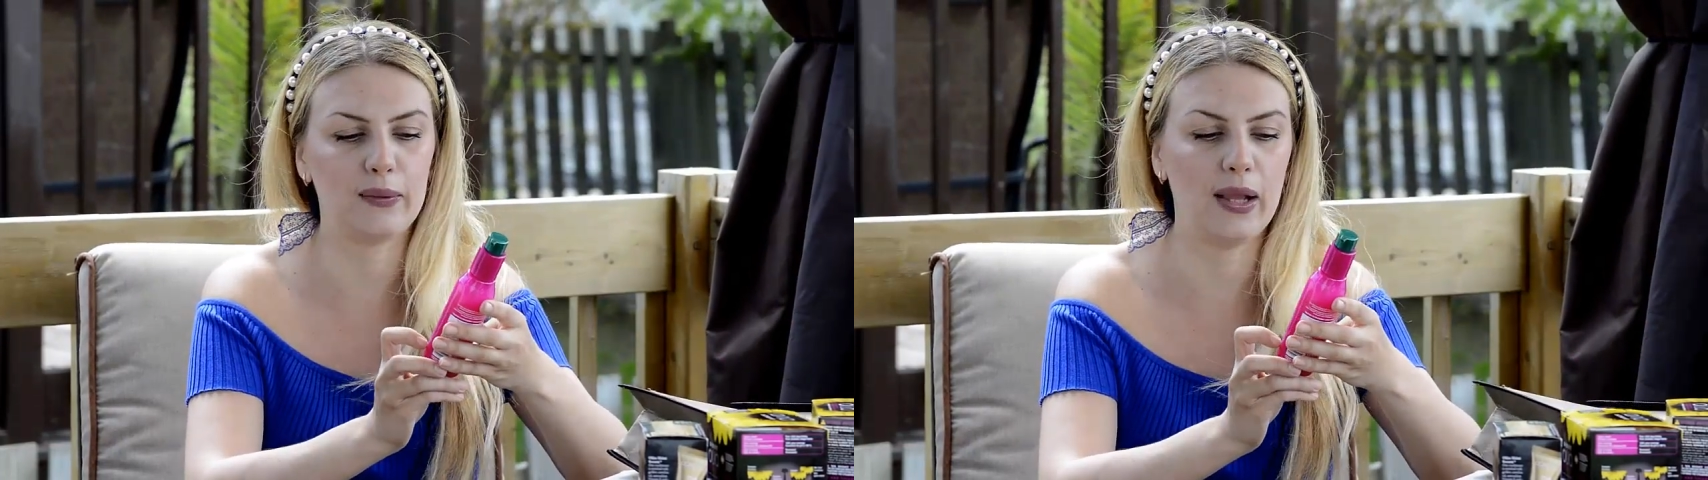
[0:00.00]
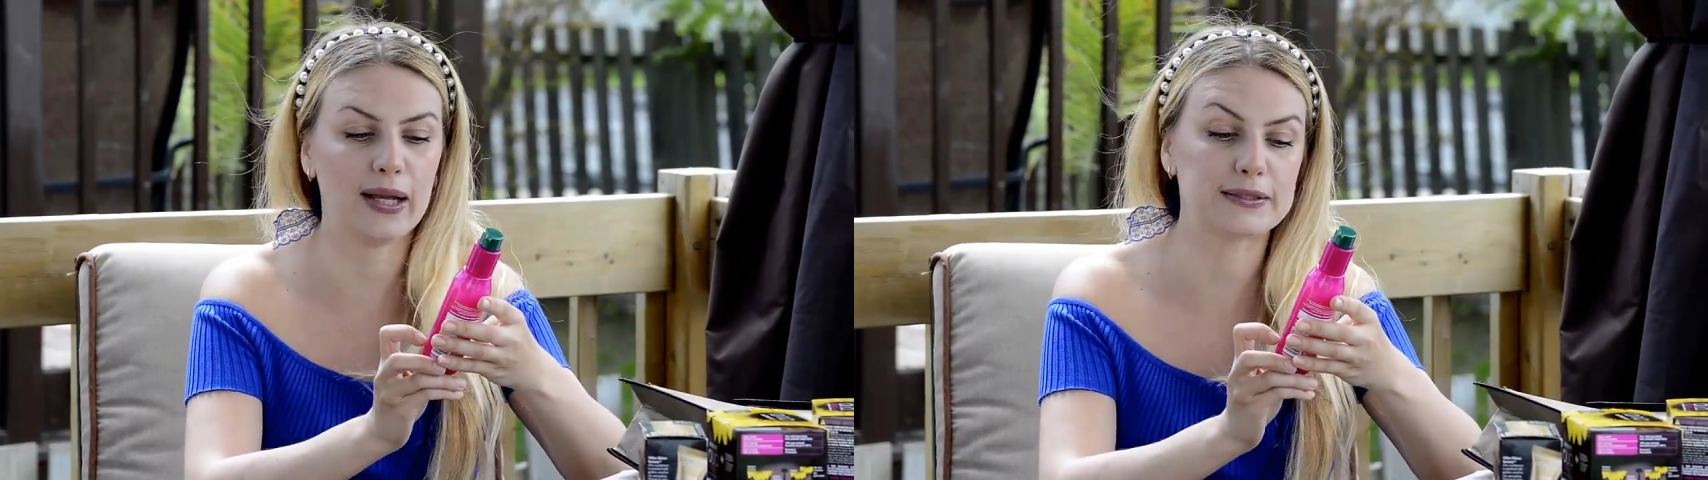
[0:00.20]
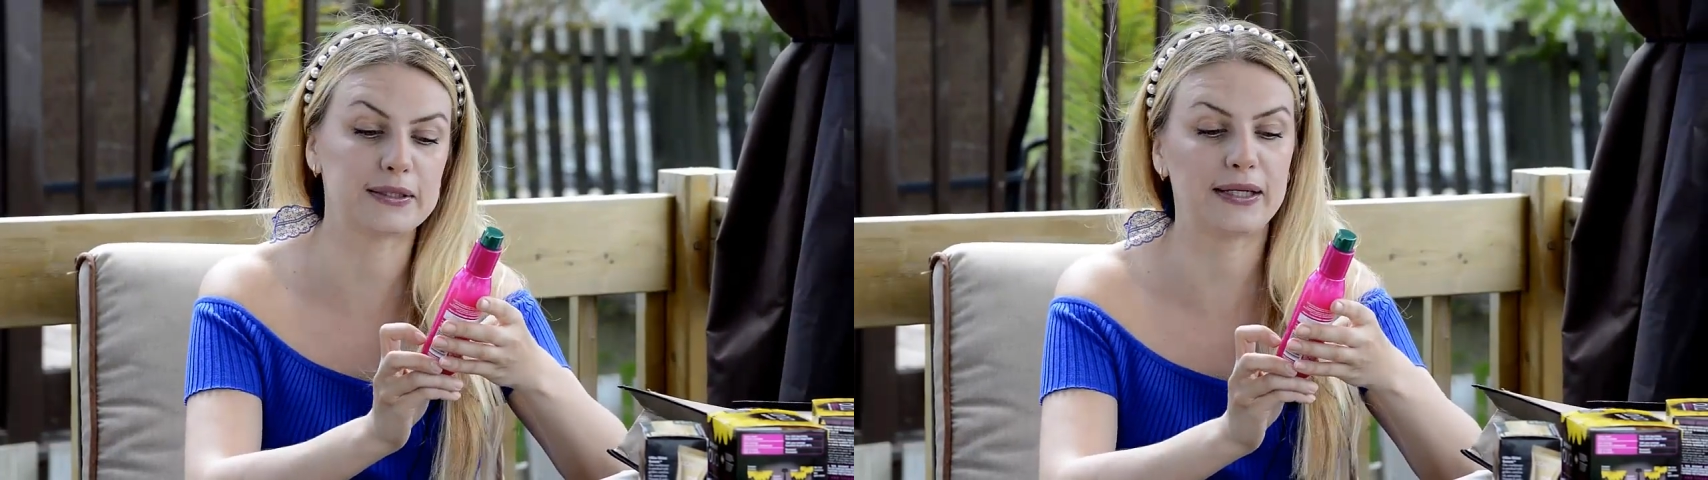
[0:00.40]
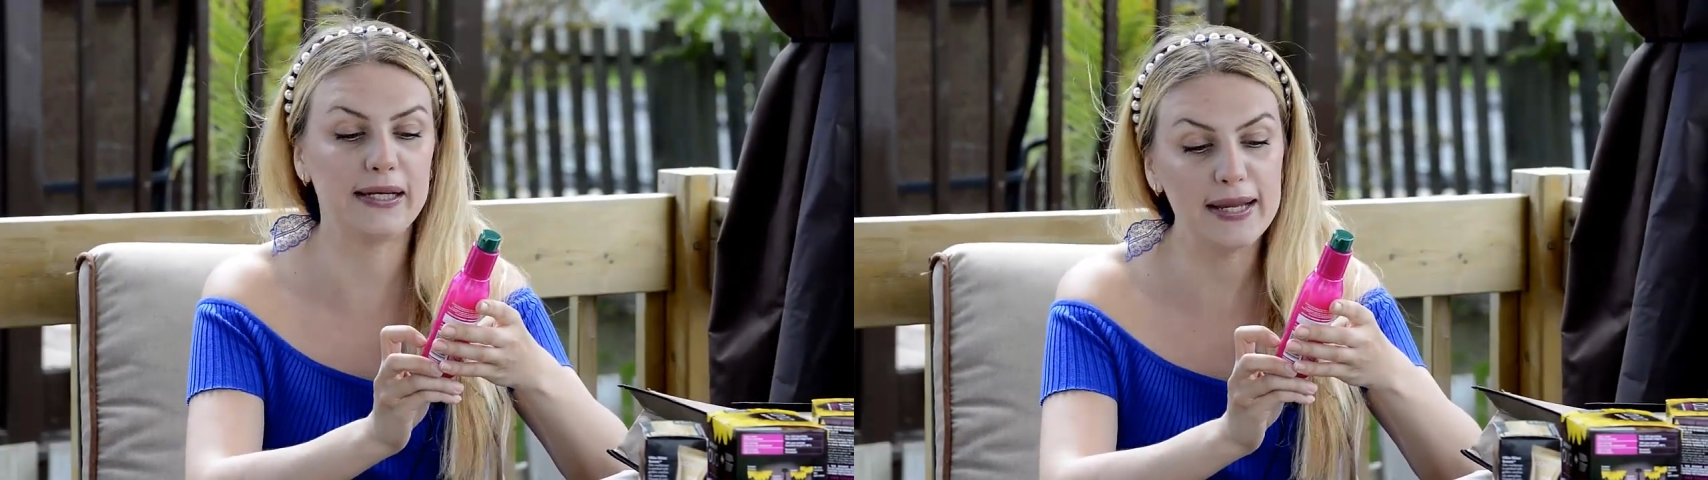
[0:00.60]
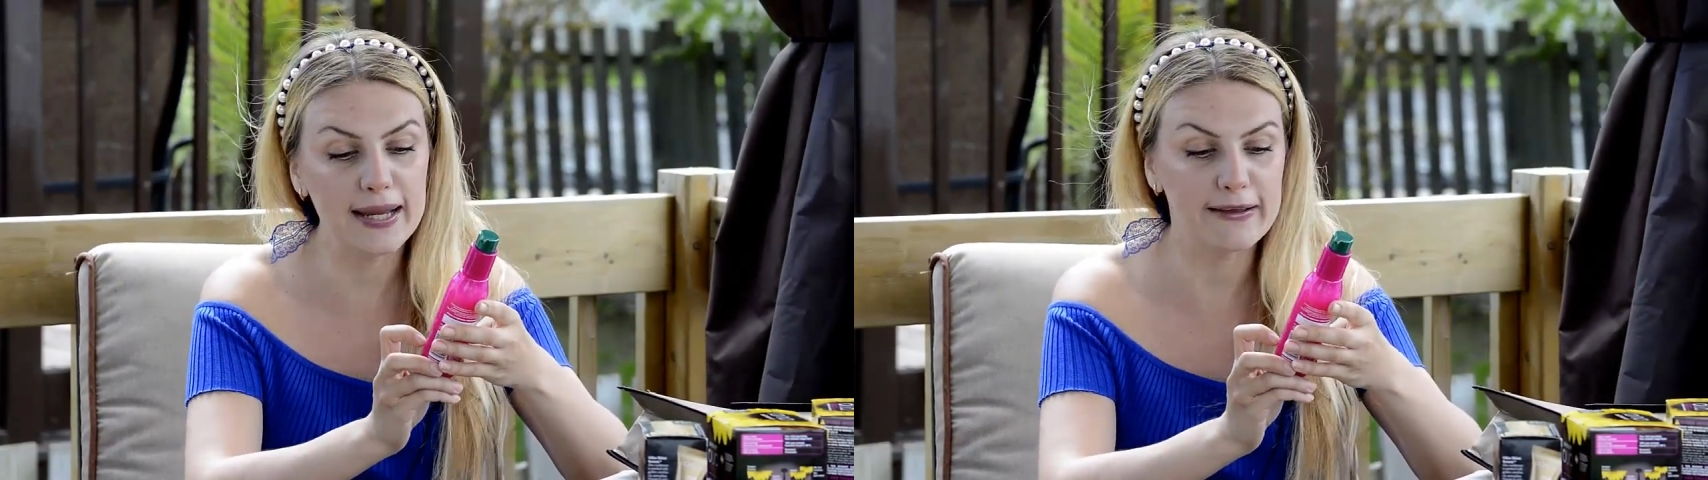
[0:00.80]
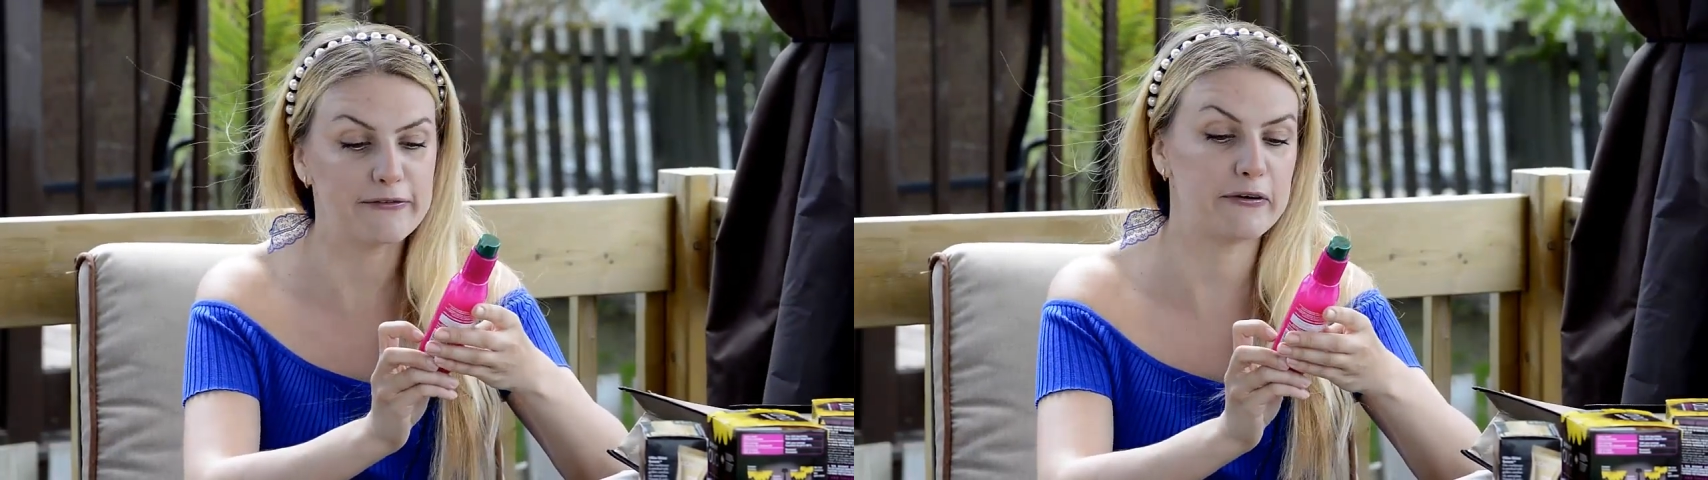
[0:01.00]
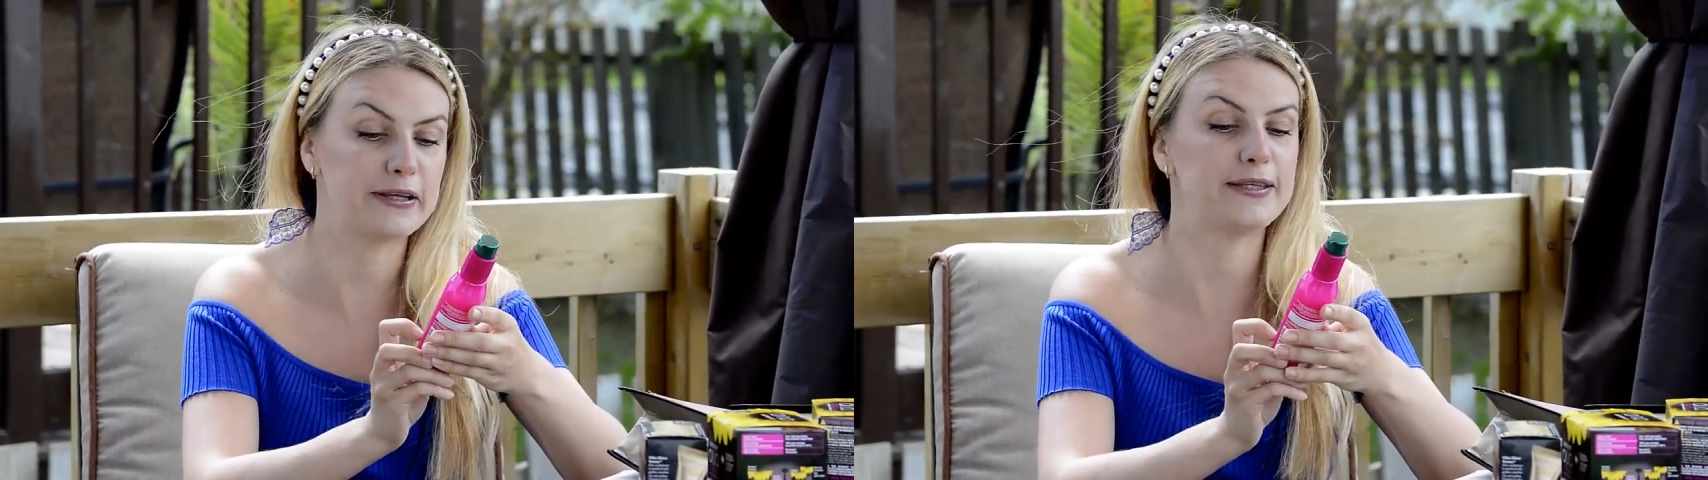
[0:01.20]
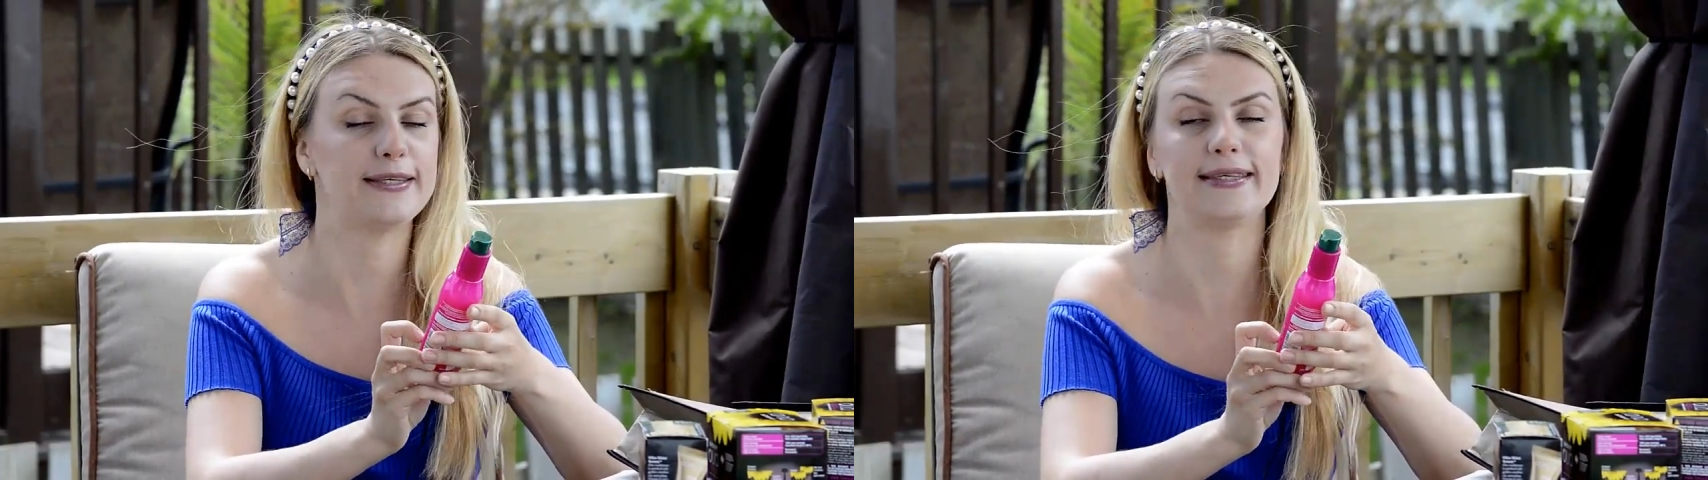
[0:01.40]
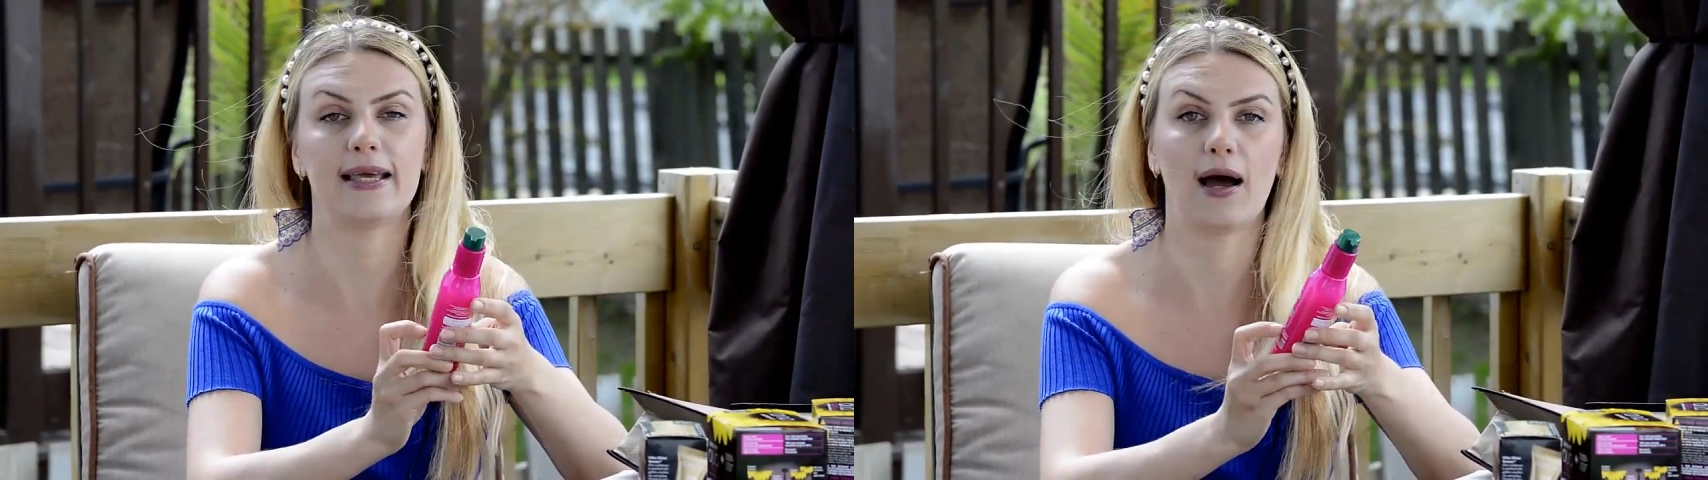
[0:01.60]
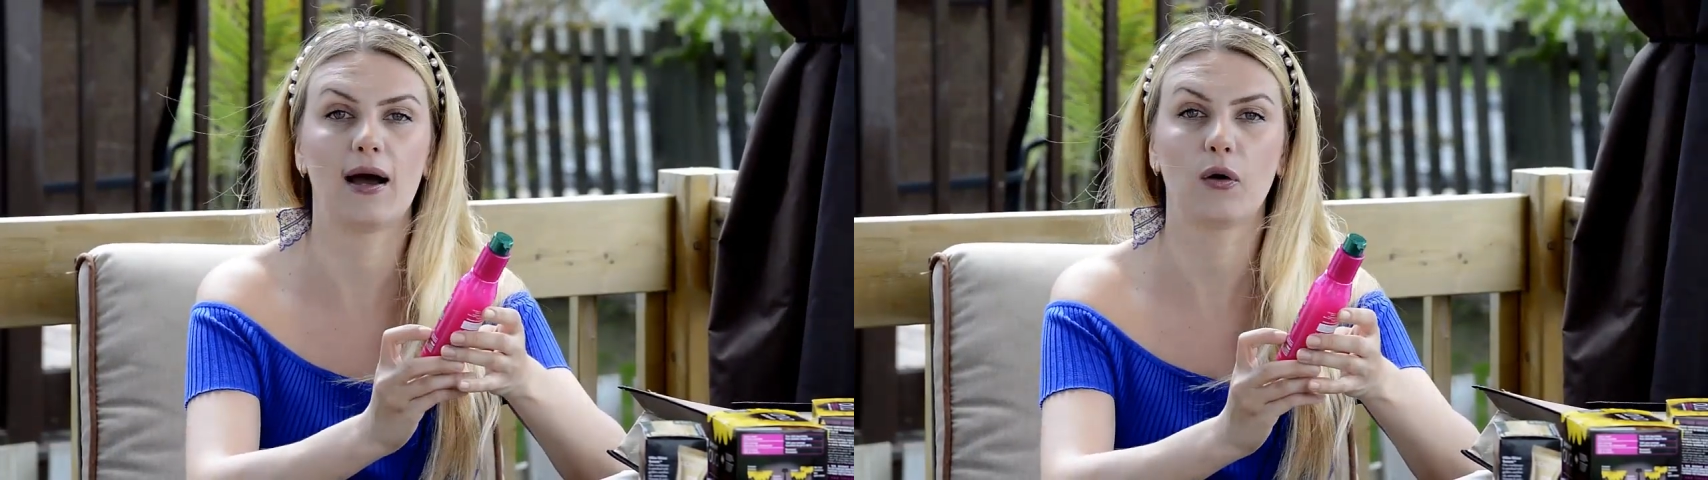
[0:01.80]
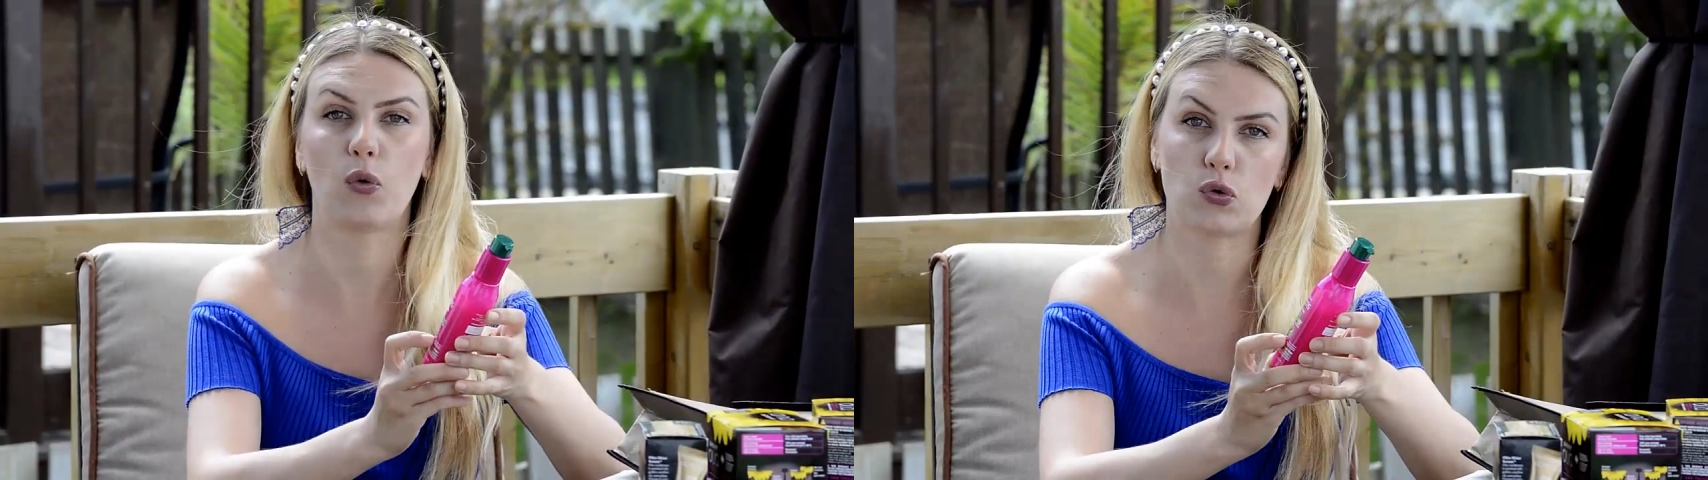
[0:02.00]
для склеивания